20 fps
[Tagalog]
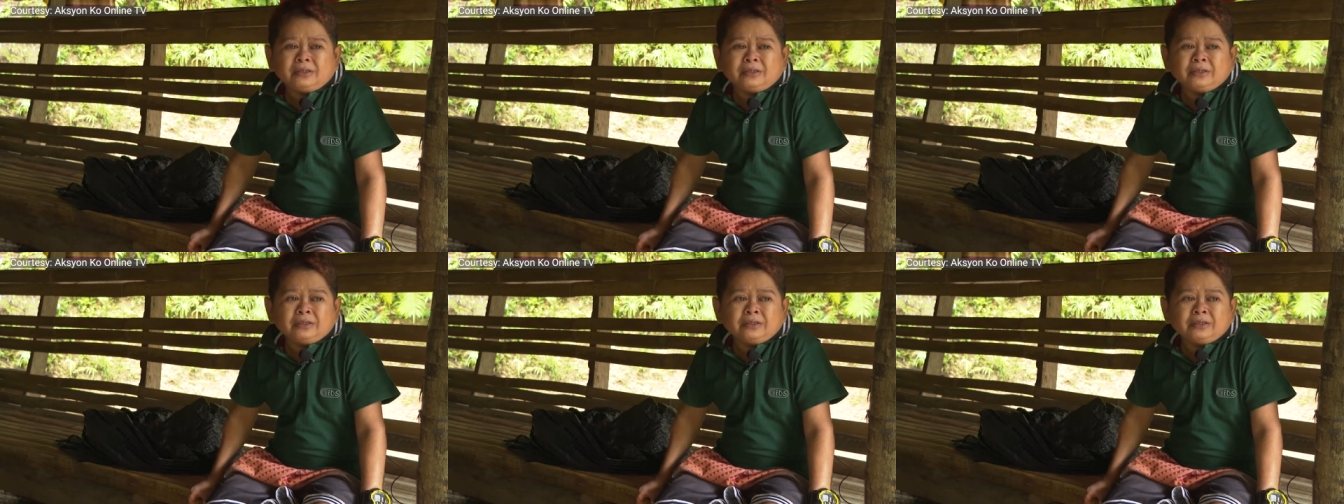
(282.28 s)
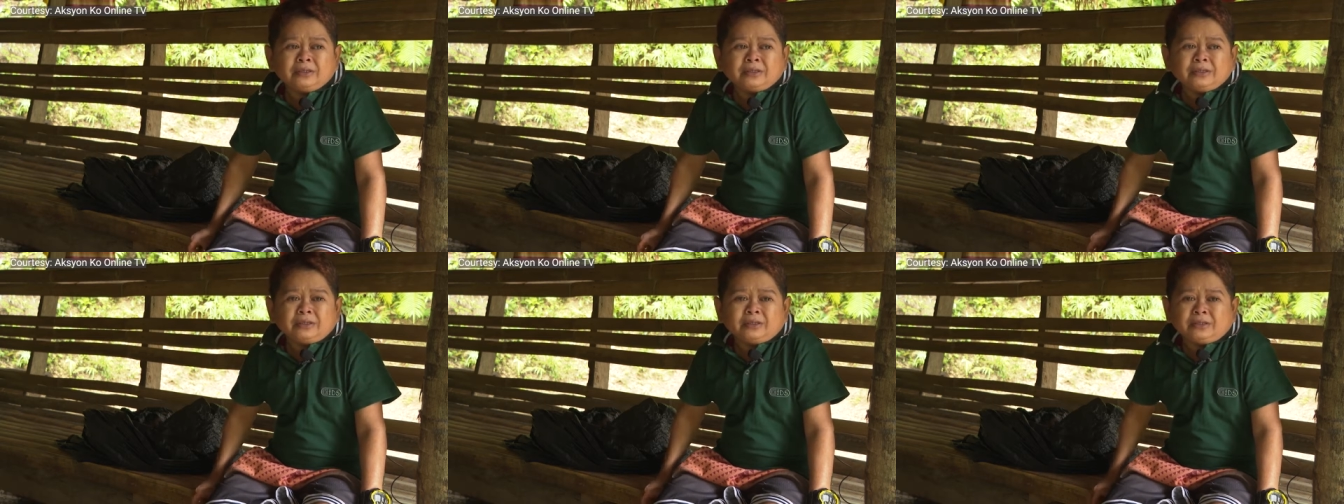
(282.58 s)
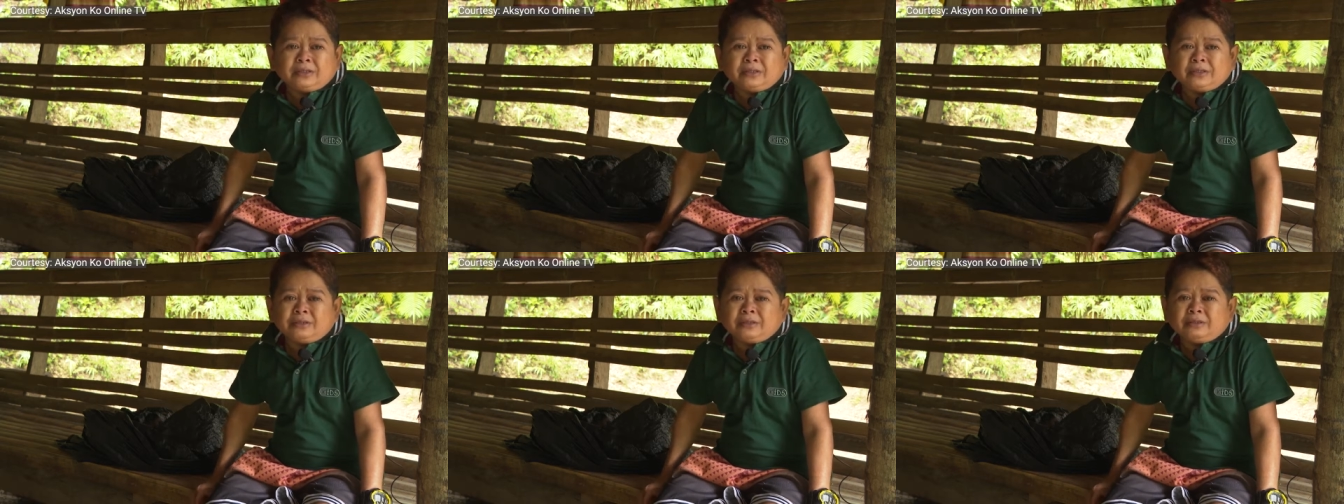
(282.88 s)
hmm
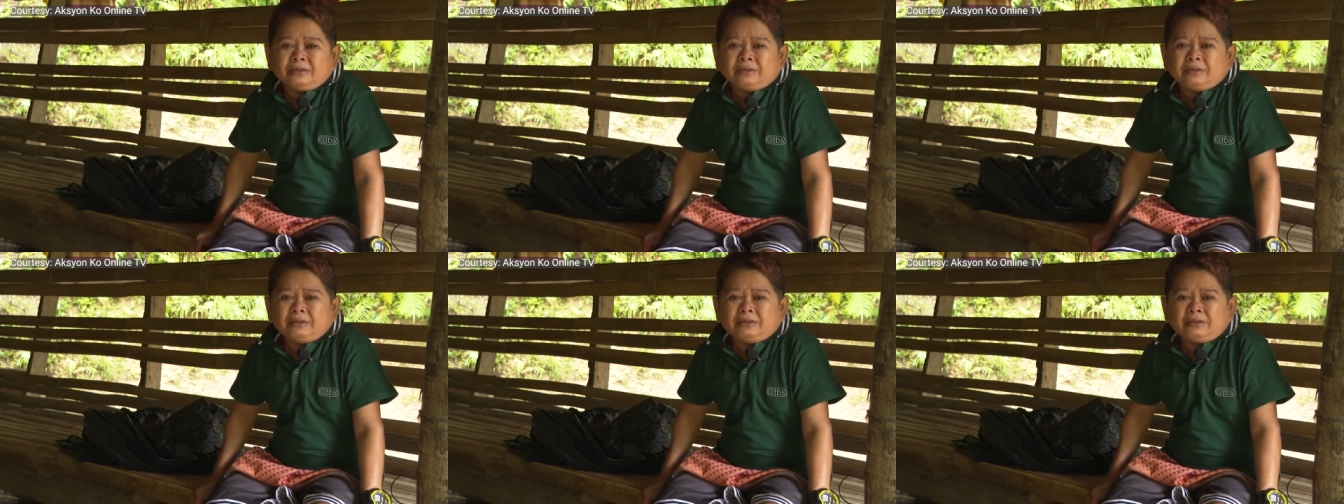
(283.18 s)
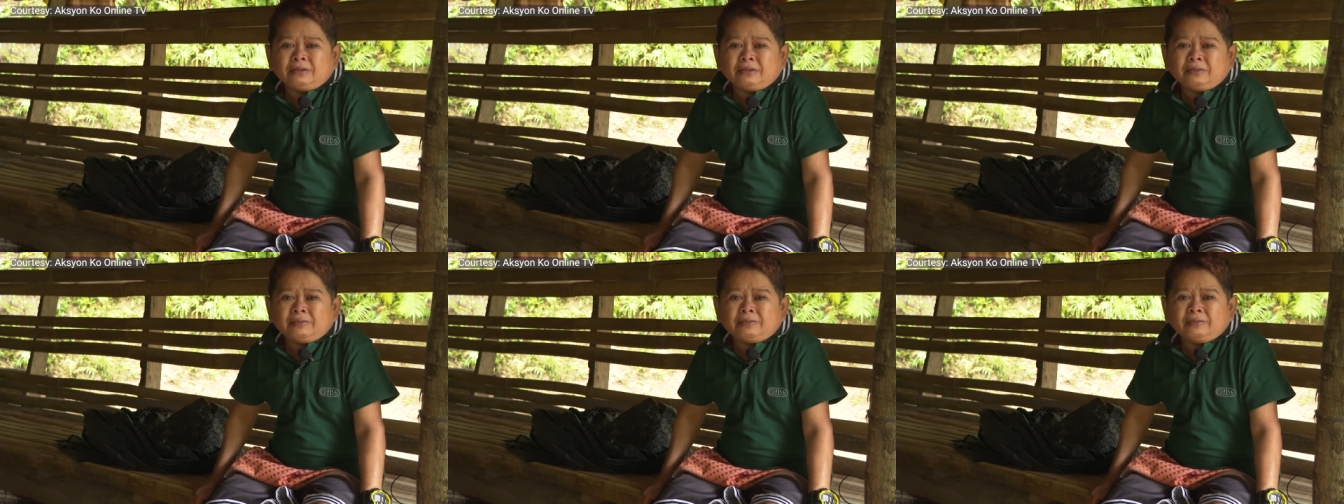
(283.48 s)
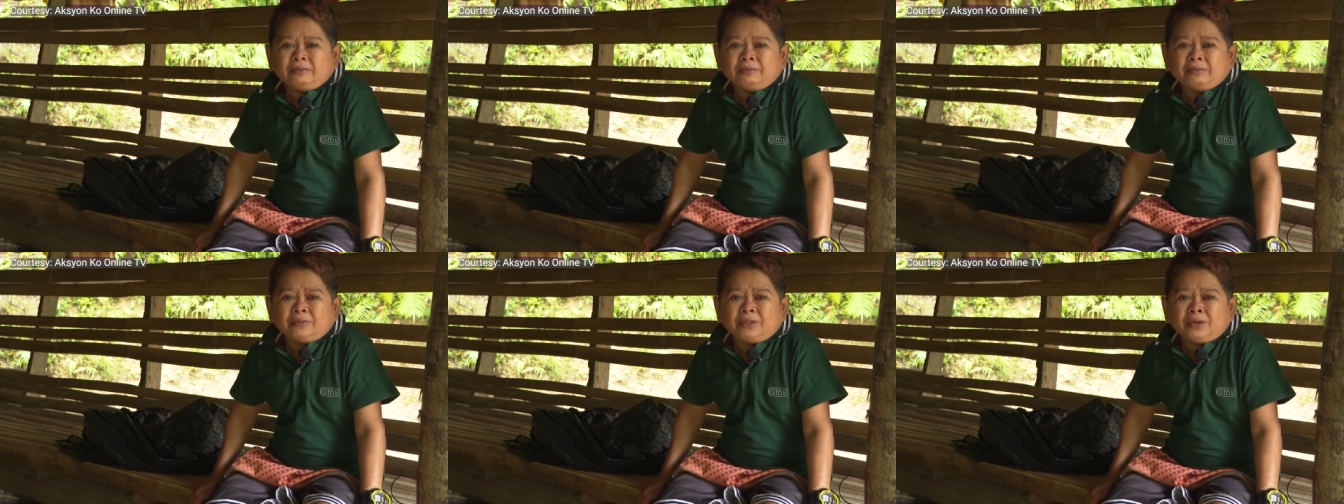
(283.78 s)

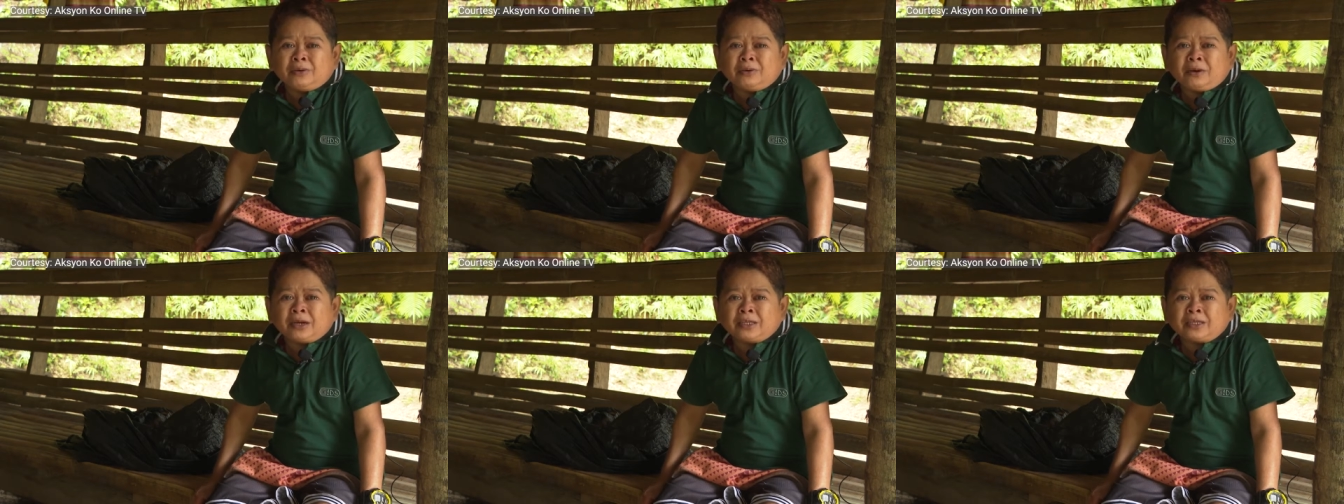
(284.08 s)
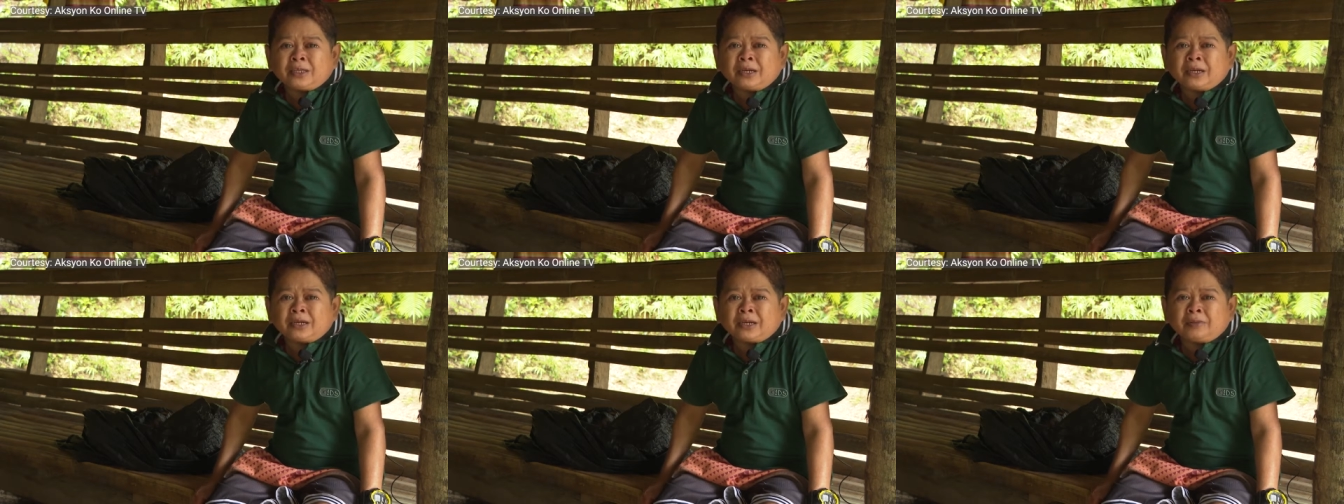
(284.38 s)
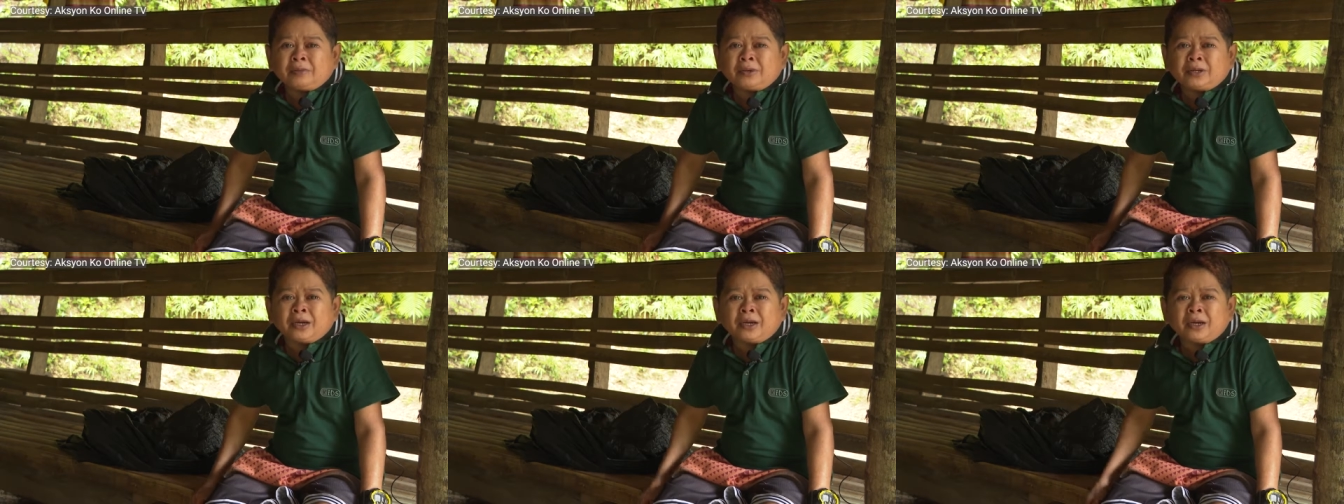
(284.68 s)
Meron nga sana
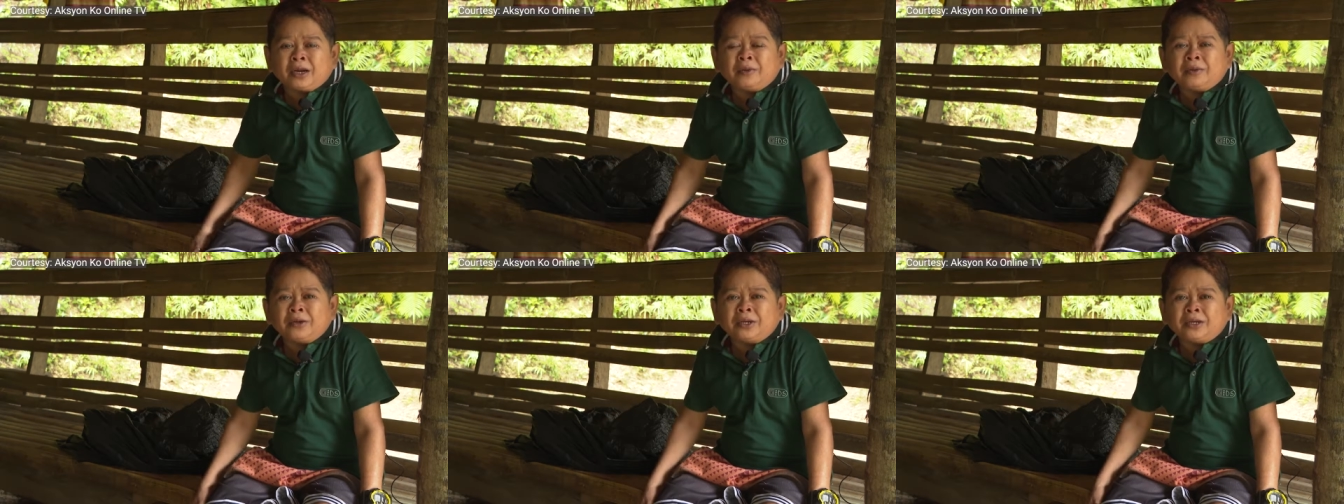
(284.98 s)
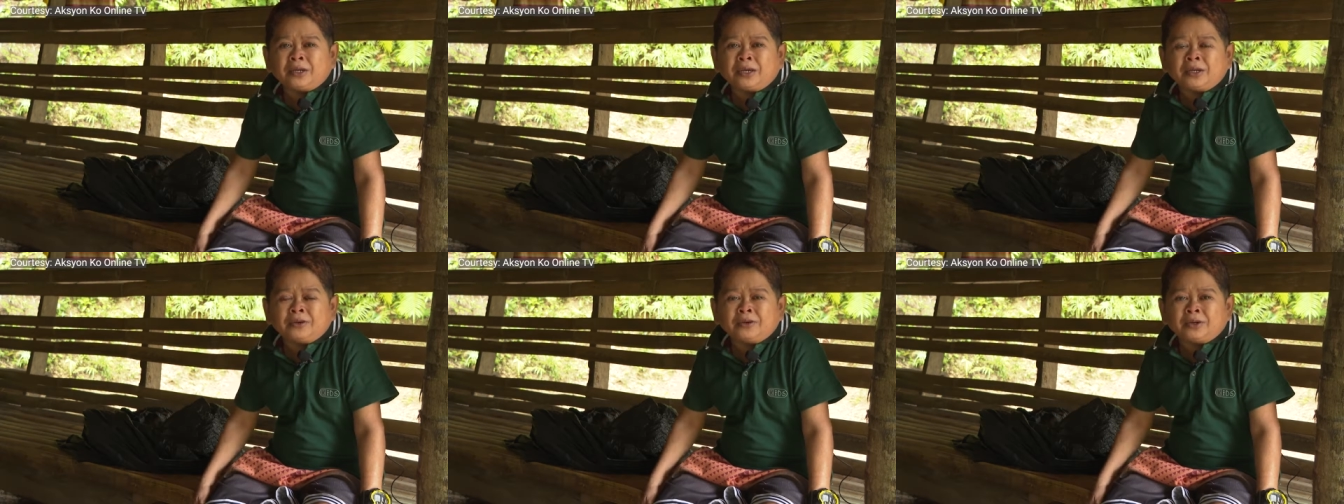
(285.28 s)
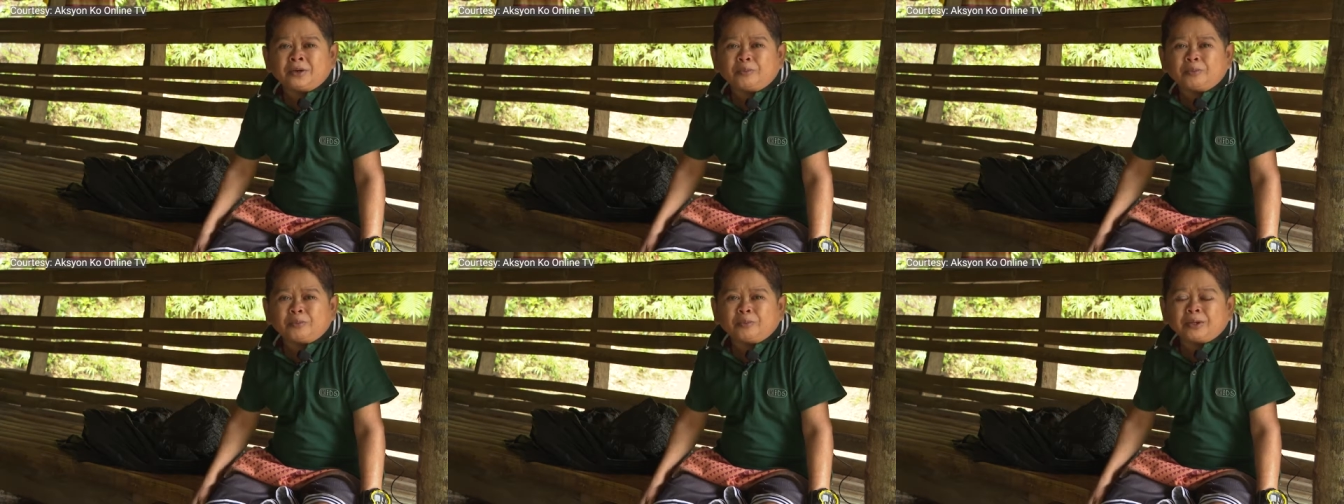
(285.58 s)
kami gagawin
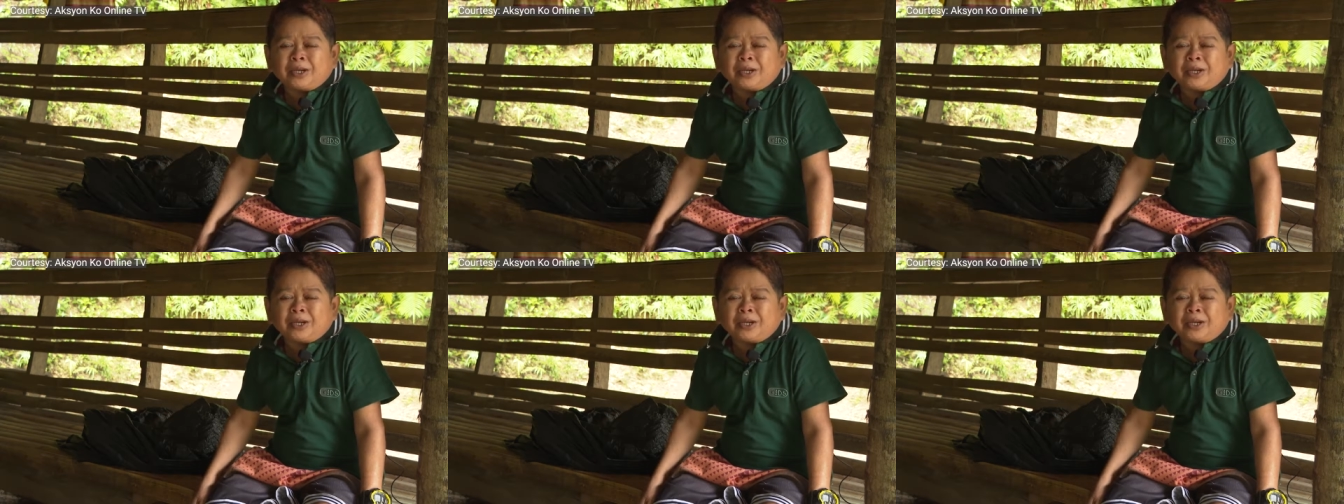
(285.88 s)
ano,